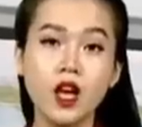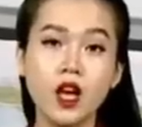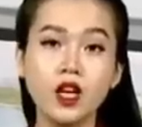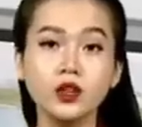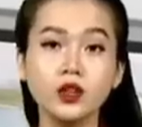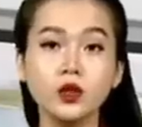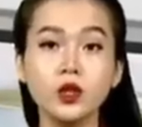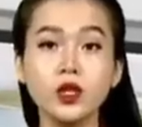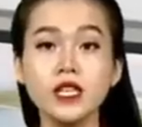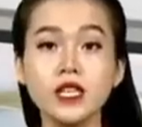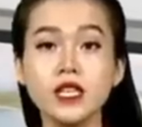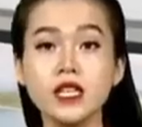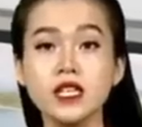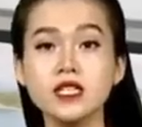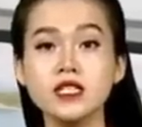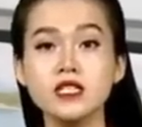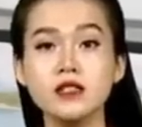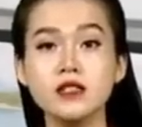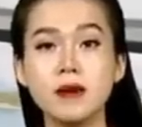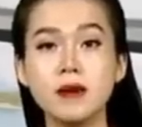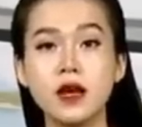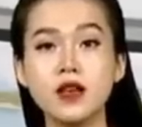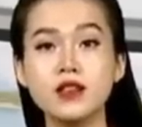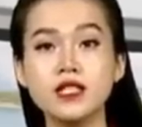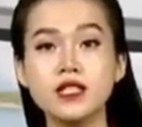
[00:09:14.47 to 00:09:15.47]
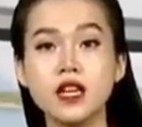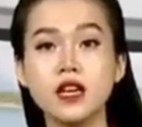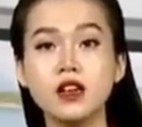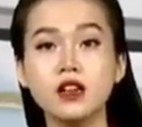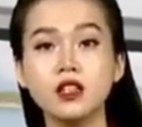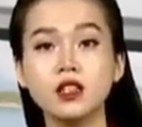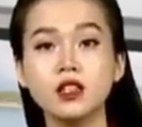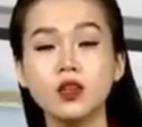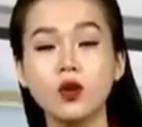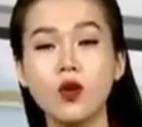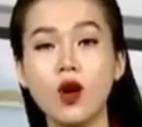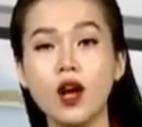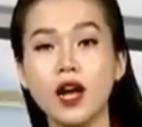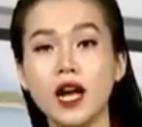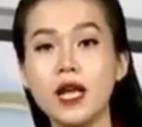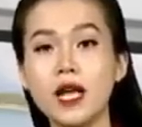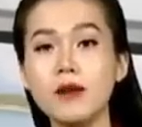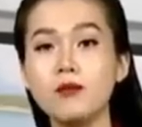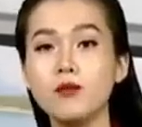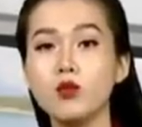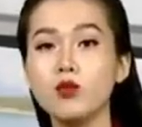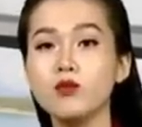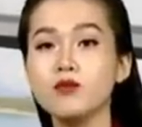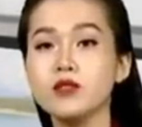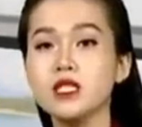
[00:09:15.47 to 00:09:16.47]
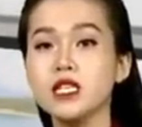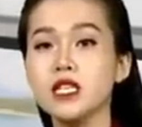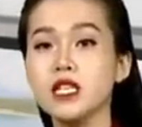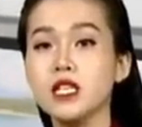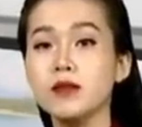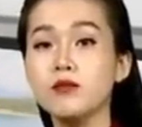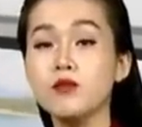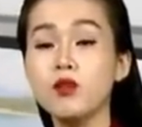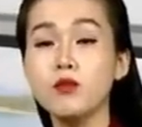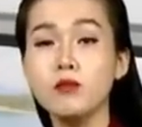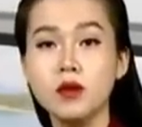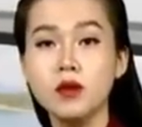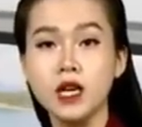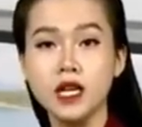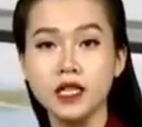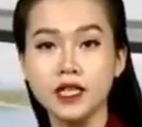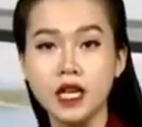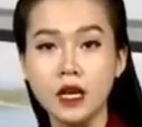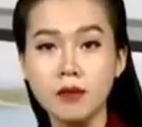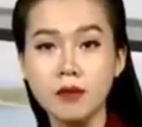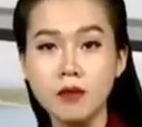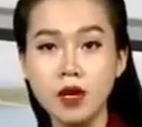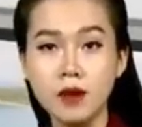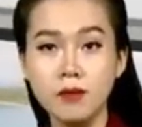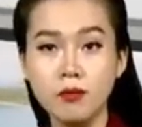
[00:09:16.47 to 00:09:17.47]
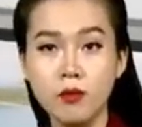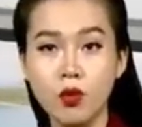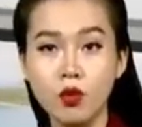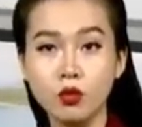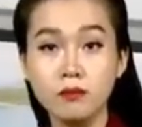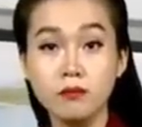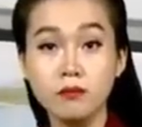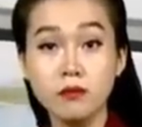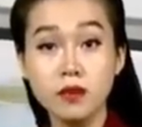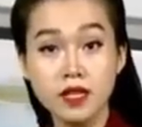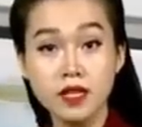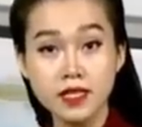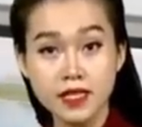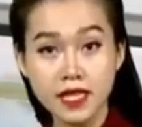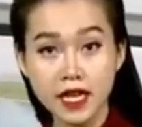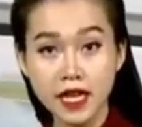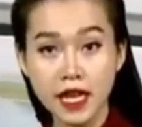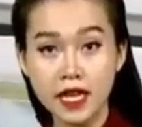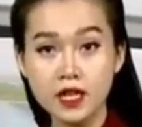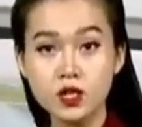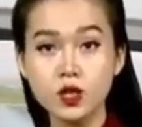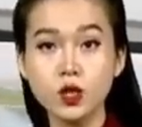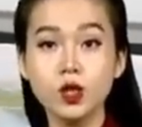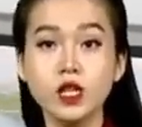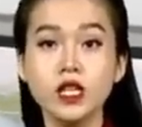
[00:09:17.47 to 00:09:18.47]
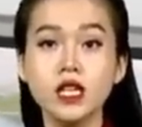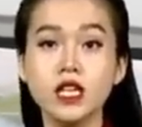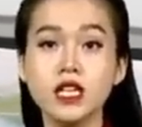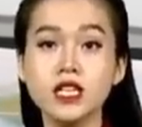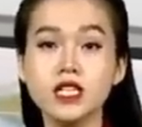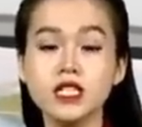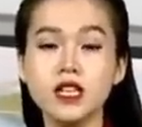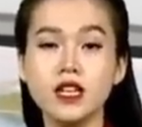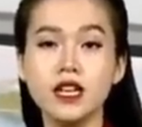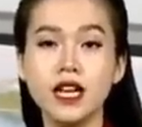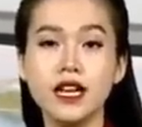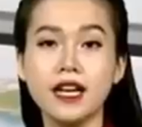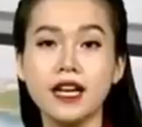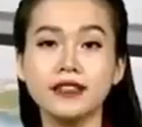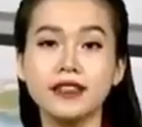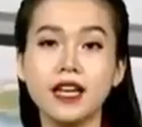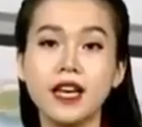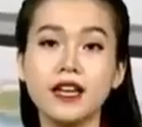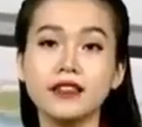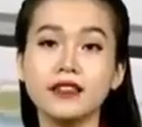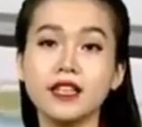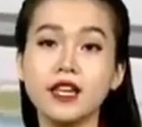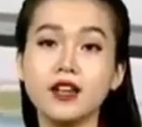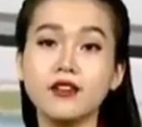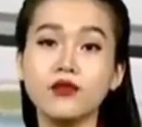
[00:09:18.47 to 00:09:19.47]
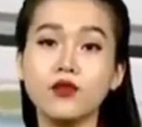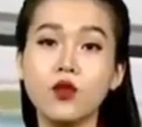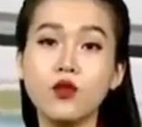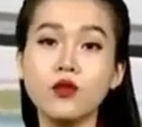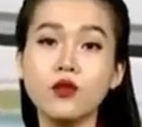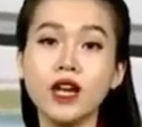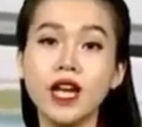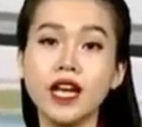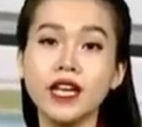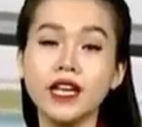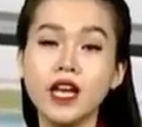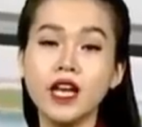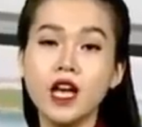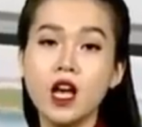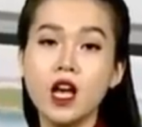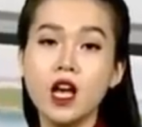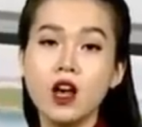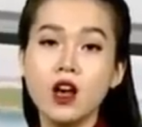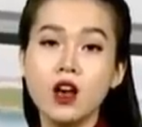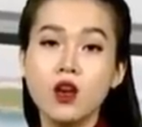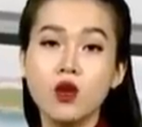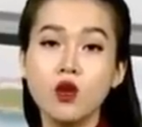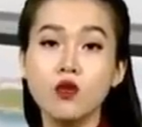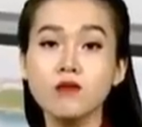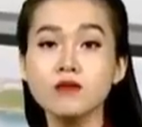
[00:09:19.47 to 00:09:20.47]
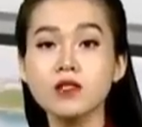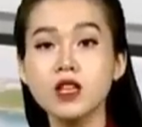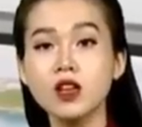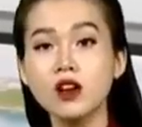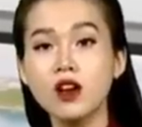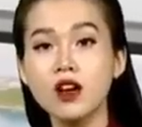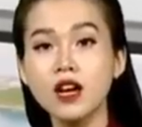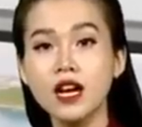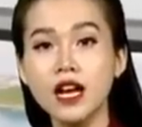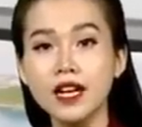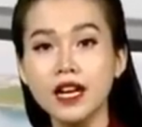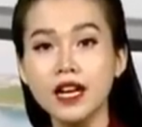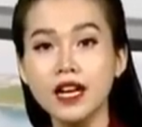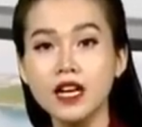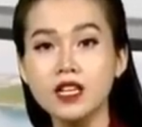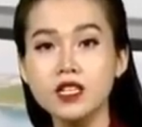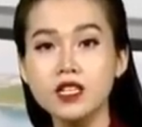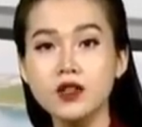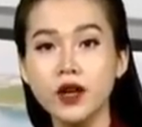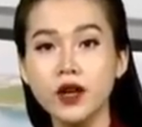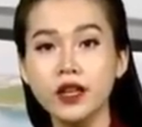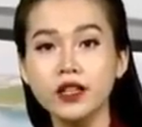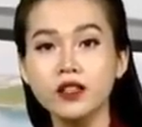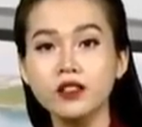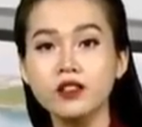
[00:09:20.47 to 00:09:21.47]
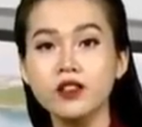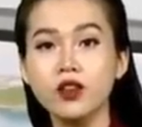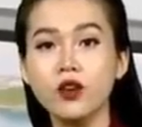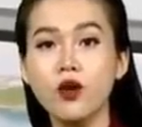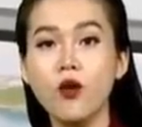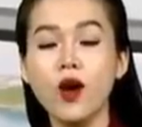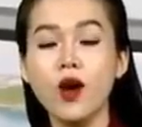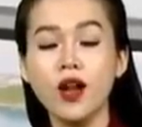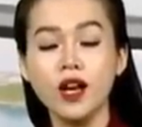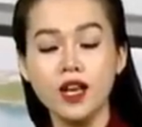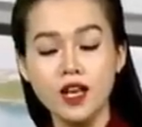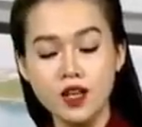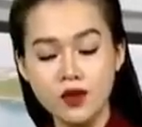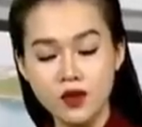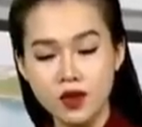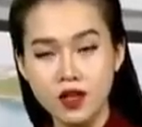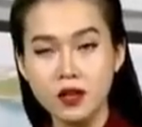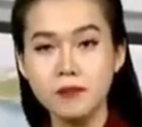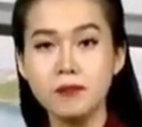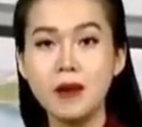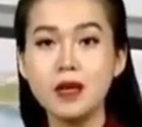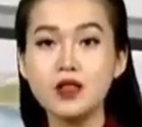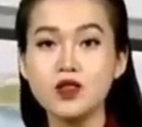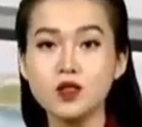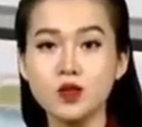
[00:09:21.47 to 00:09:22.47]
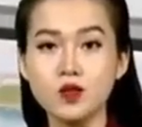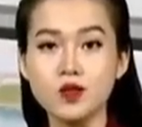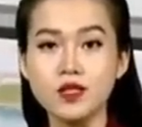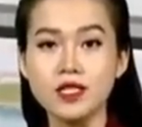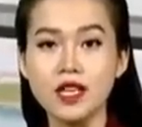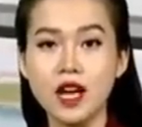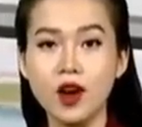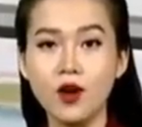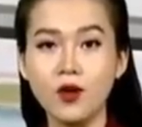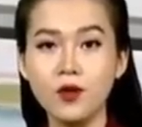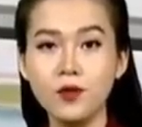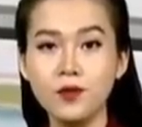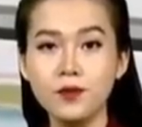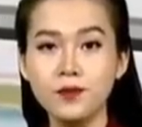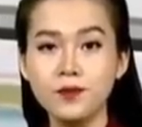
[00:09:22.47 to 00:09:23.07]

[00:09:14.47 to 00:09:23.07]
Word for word: Tuy nhiên, dự báo xa hơn khoảng ngày mùng 9, mùng 10 tháng 11, mưa sẽ lại xuất hiện trở lại tại thành phố này, cũng do có khả năng chịu ảnh hưởng của hoàn lưu cơn bão số 6.